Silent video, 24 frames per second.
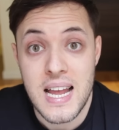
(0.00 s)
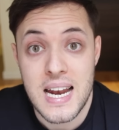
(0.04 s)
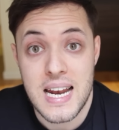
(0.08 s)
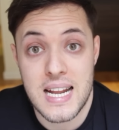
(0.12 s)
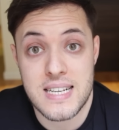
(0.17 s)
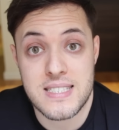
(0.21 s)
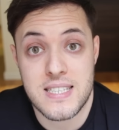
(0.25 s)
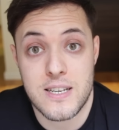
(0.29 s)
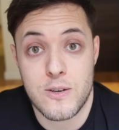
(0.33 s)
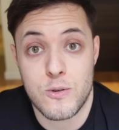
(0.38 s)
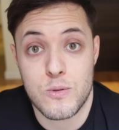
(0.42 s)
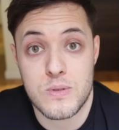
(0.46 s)

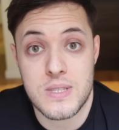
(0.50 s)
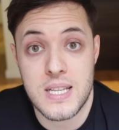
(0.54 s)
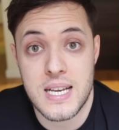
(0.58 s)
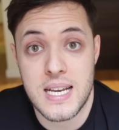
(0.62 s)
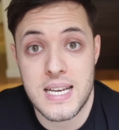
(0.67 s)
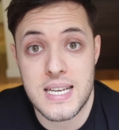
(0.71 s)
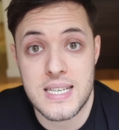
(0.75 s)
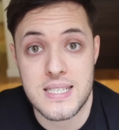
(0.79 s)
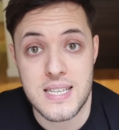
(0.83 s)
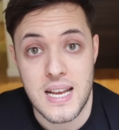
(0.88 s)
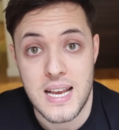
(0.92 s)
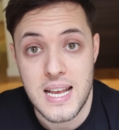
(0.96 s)
La
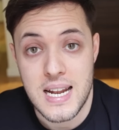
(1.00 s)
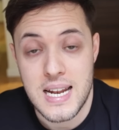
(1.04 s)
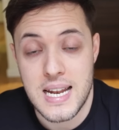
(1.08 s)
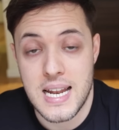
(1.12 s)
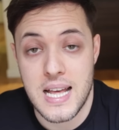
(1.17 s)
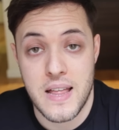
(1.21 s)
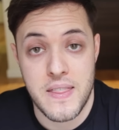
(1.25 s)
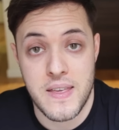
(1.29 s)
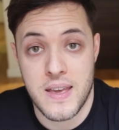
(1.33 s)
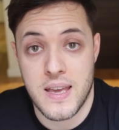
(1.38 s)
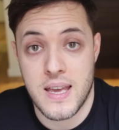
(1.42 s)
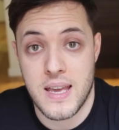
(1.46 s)
segunda es
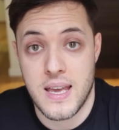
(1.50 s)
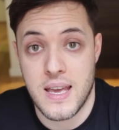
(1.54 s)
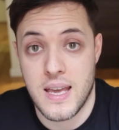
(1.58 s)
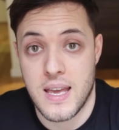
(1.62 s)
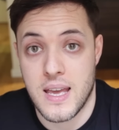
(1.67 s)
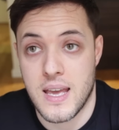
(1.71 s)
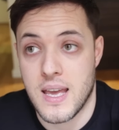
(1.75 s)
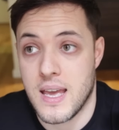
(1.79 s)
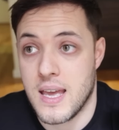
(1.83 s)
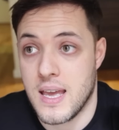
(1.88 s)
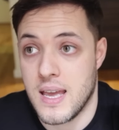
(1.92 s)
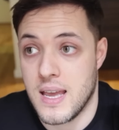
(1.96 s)
la
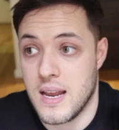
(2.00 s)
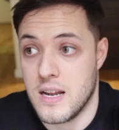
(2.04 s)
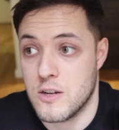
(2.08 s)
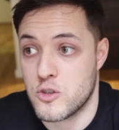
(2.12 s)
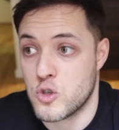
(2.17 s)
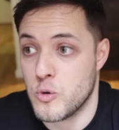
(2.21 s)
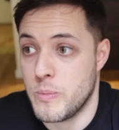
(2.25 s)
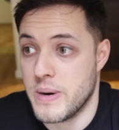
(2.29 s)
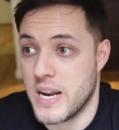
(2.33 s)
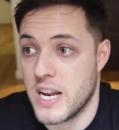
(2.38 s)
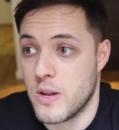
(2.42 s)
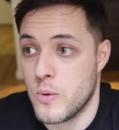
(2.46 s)
de el
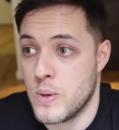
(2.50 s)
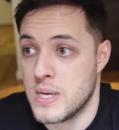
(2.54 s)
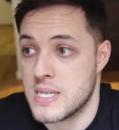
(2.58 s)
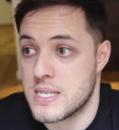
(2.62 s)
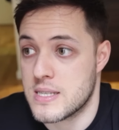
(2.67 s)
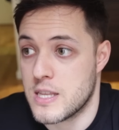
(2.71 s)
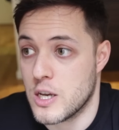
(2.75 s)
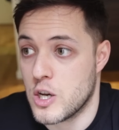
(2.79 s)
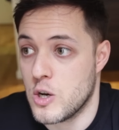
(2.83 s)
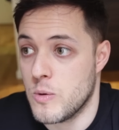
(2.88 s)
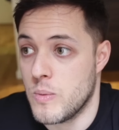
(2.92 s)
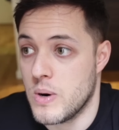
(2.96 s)
superhéroe
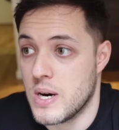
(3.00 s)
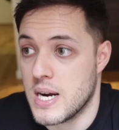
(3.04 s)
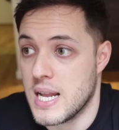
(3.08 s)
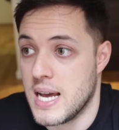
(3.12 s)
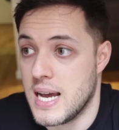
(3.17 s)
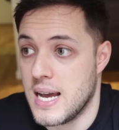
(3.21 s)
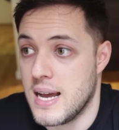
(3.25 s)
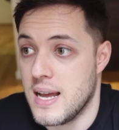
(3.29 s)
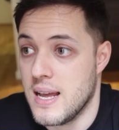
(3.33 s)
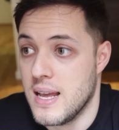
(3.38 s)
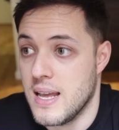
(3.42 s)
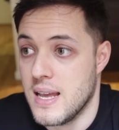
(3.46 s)
este, Como
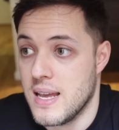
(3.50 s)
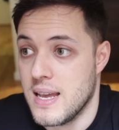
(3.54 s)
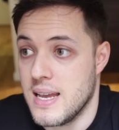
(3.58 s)
era?